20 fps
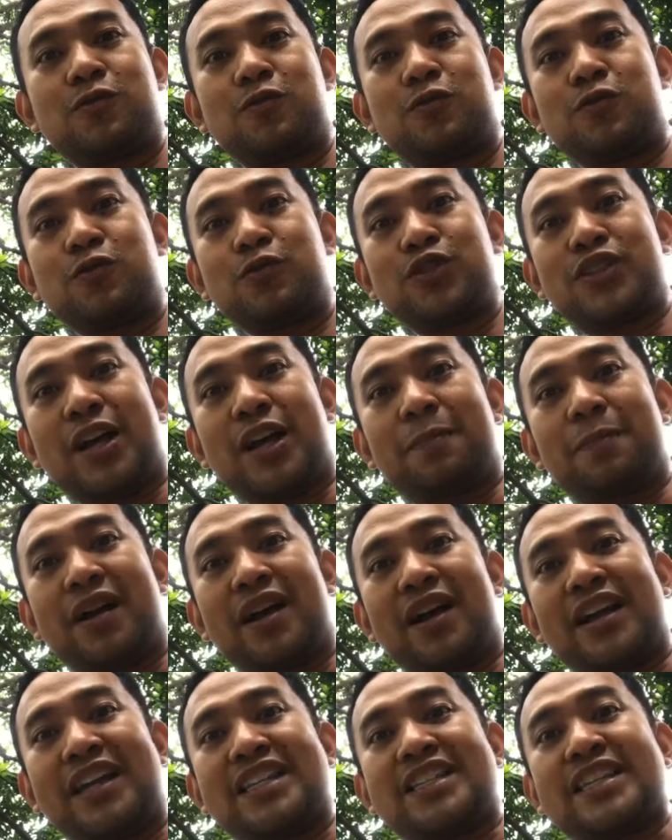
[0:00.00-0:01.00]

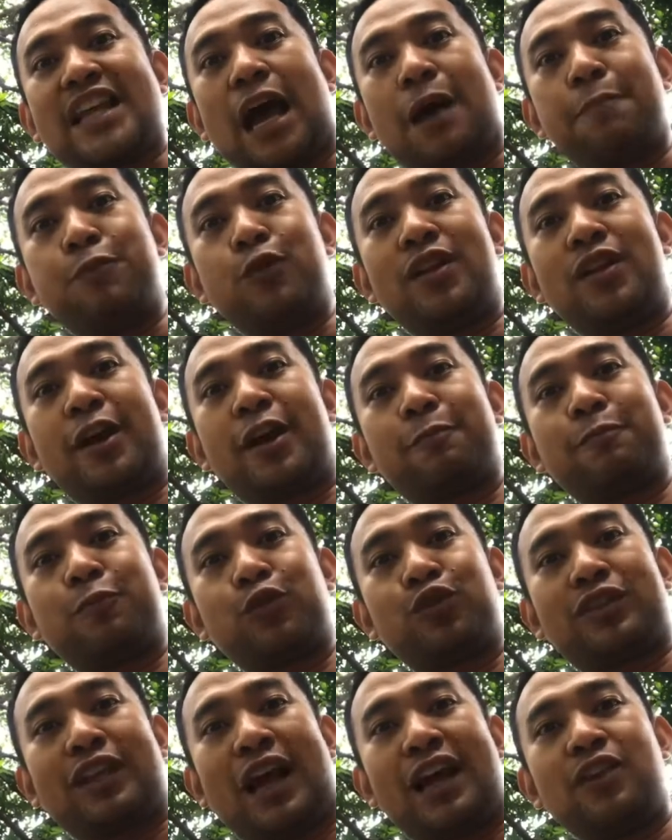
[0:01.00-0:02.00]
usapang scapular
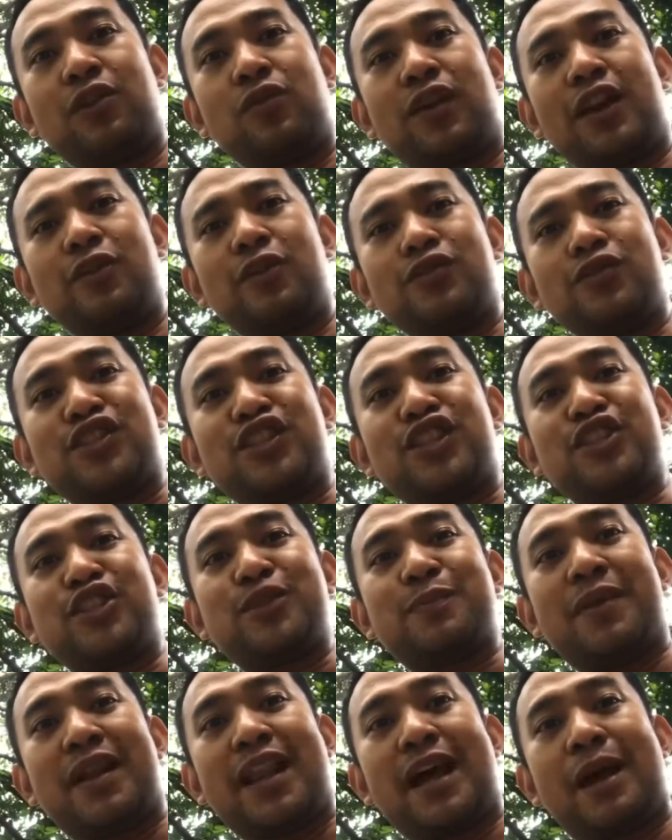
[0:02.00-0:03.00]
po tayo ngayon sis
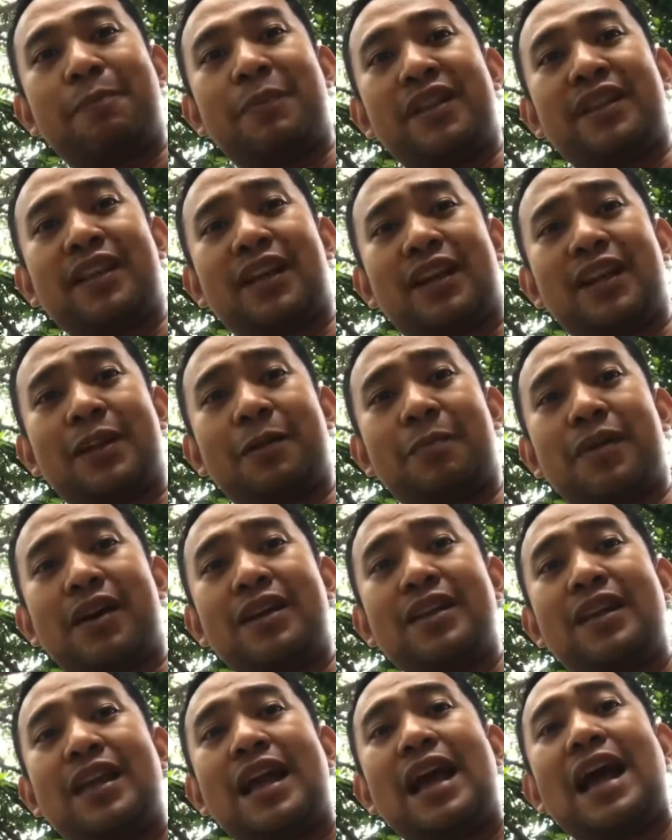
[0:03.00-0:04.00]
malapit na rin
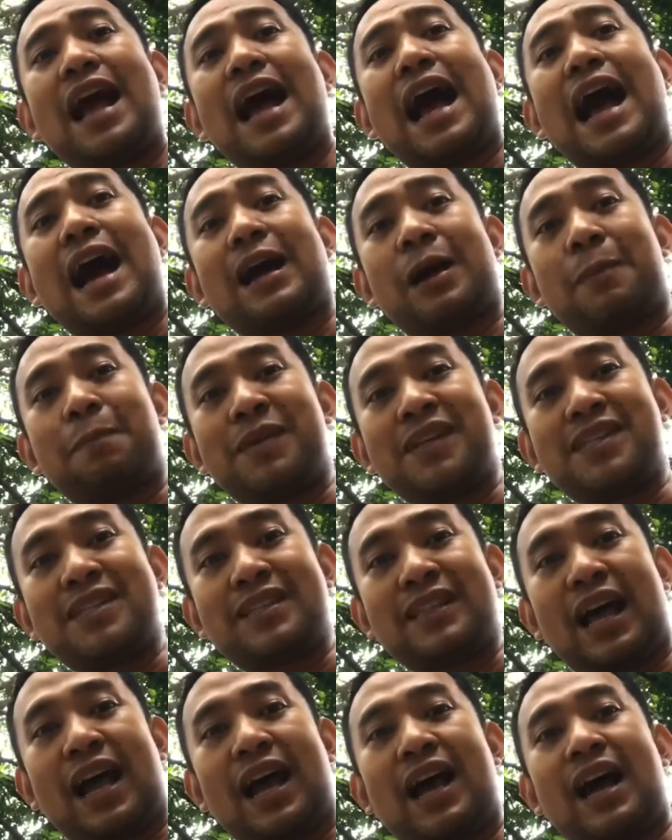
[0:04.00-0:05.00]
naman ang
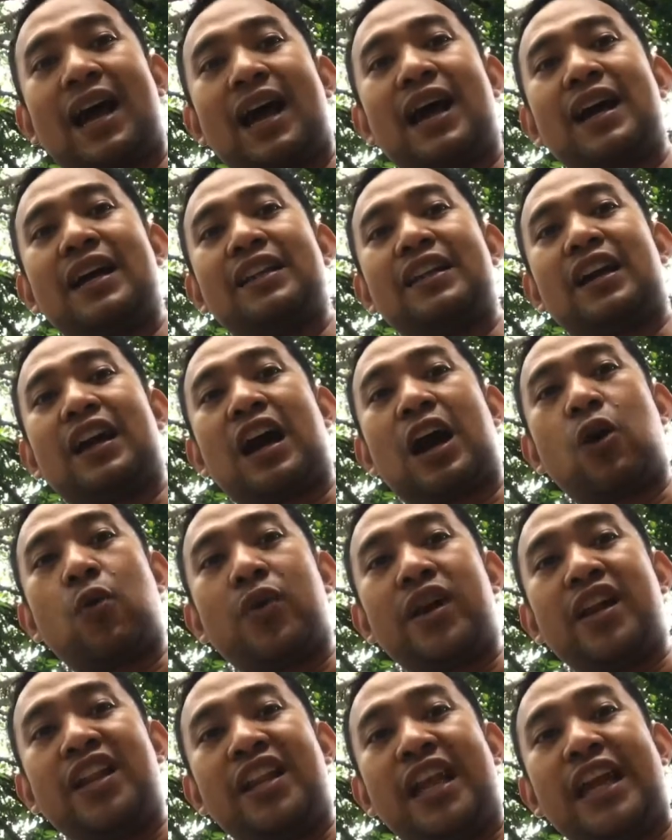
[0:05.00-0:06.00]
kapistahan ng
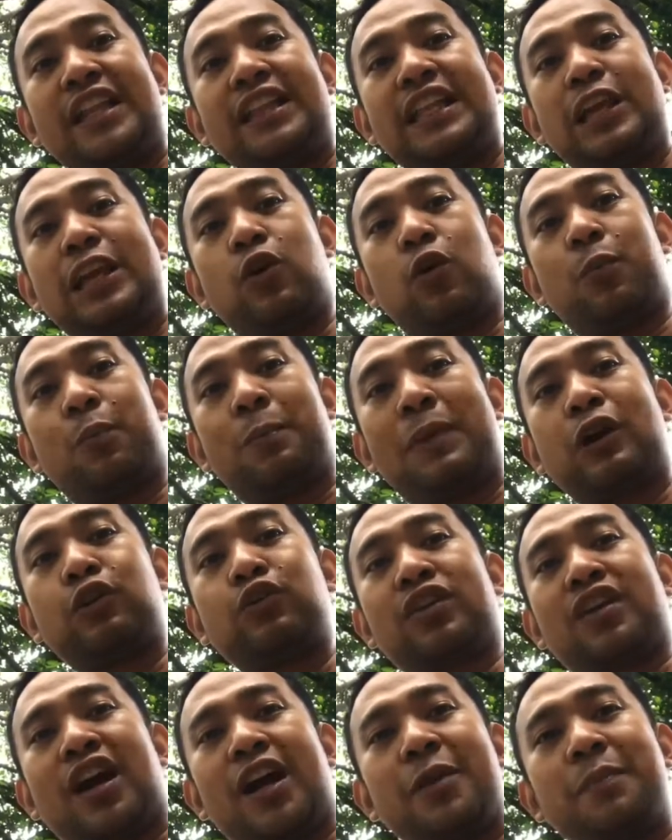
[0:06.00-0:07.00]
Our Lady of Mount
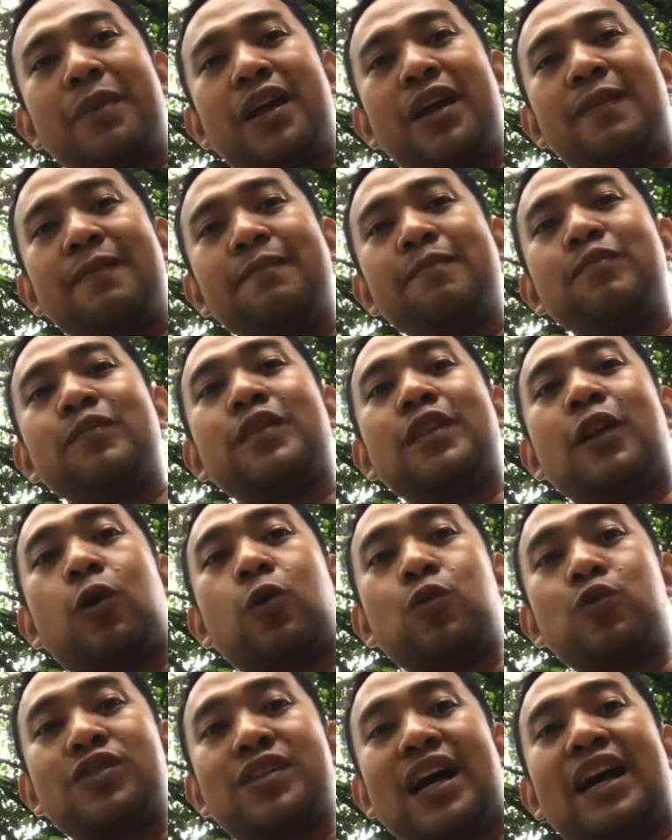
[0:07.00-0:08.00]
Carmel na
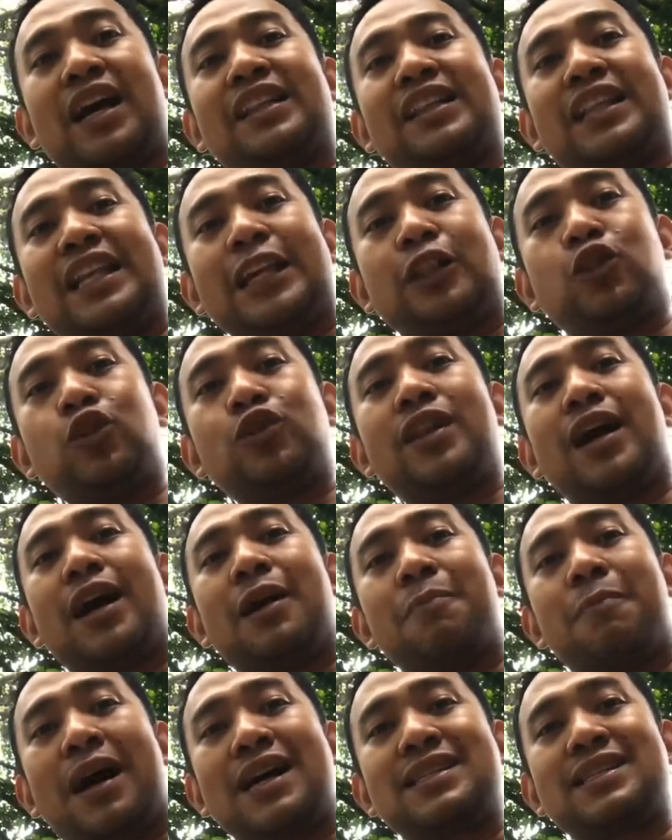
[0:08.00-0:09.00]
kung saan dito
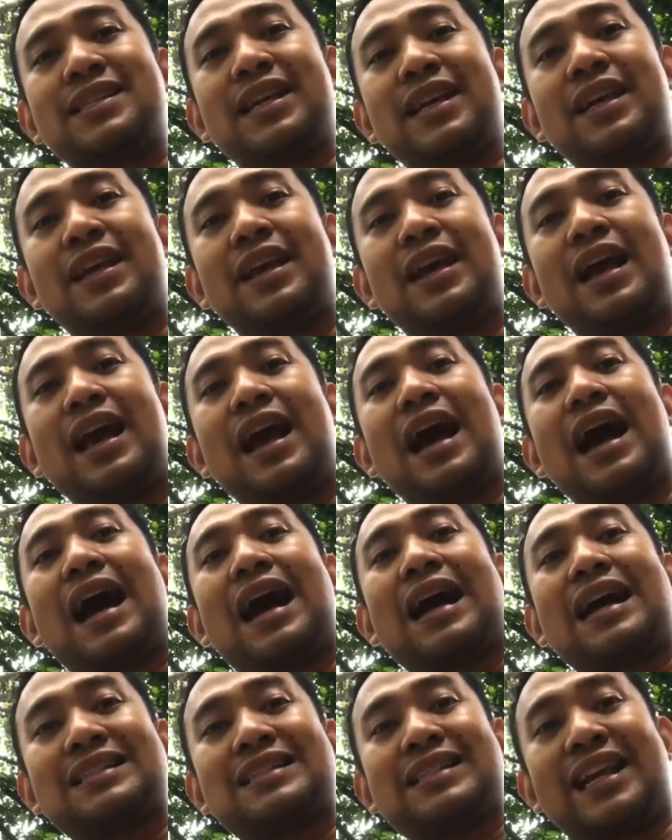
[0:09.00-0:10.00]
nakabase
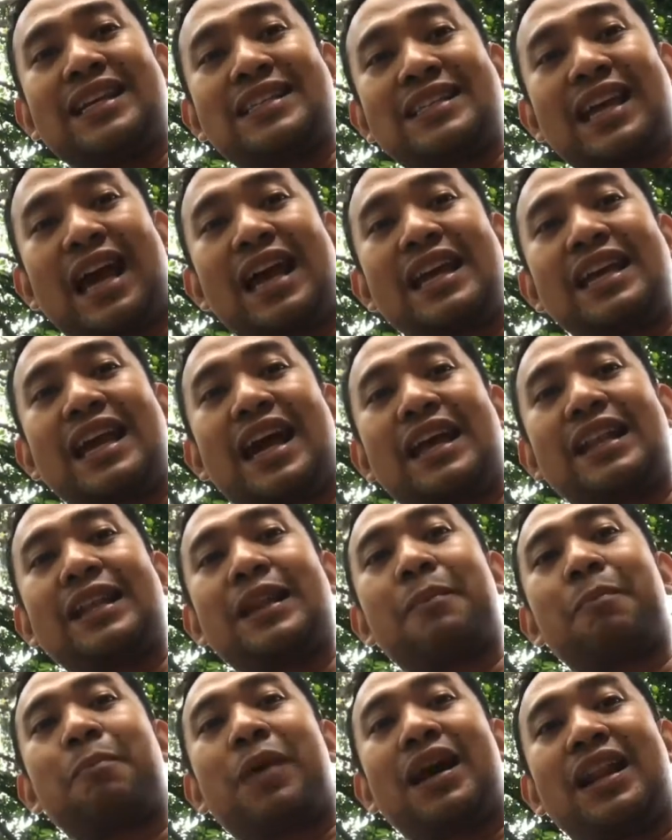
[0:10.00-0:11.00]
ang kasaysayan
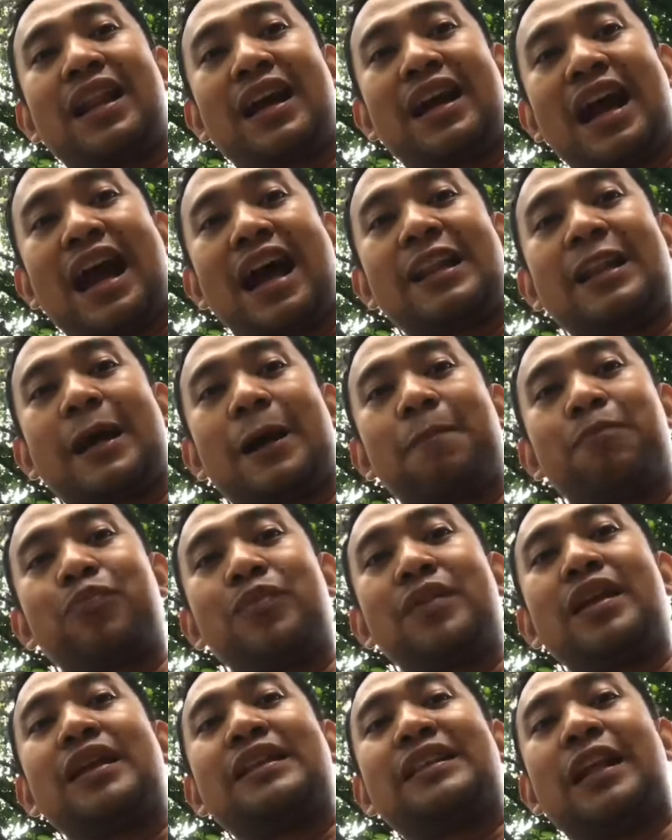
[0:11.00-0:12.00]
ng paglaganap
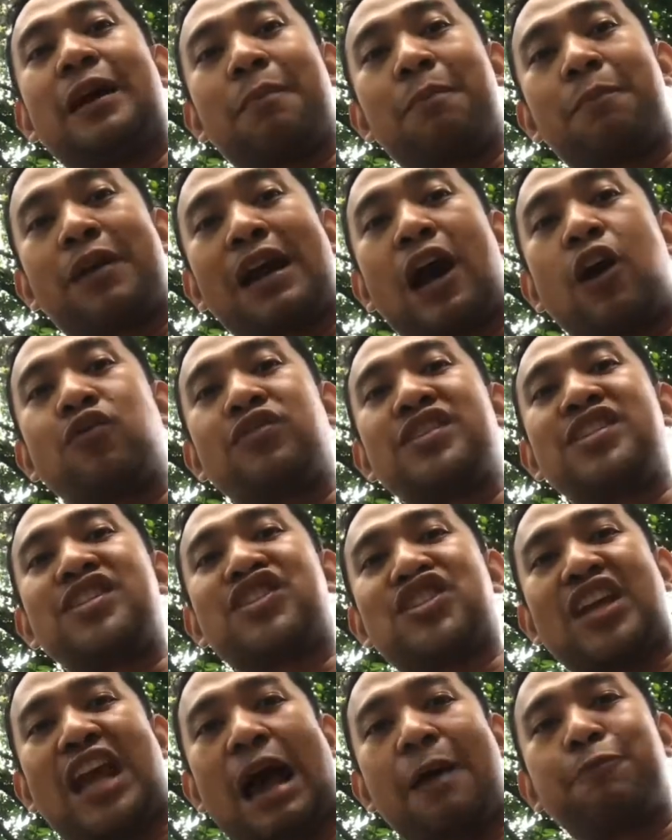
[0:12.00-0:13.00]
ng brown
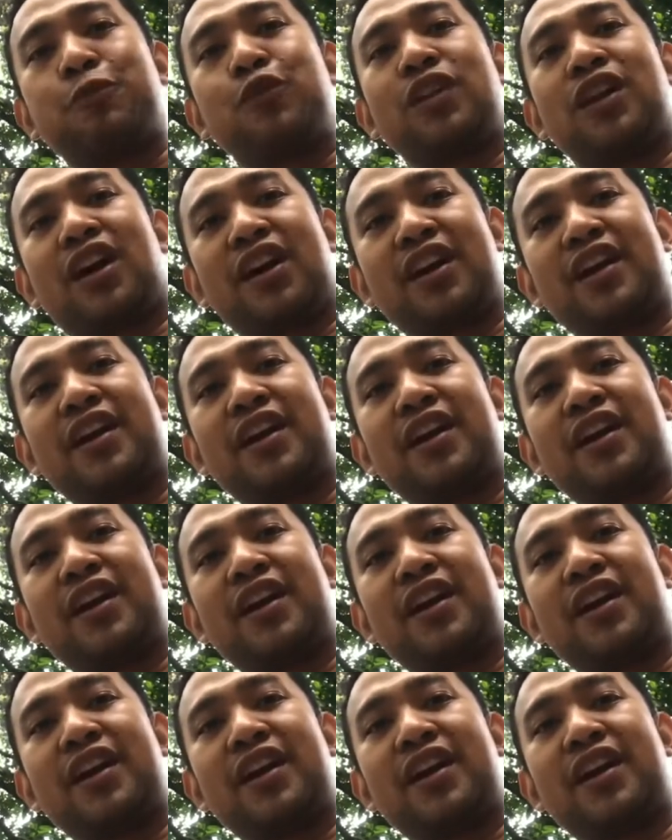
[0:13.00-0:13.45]
scapular.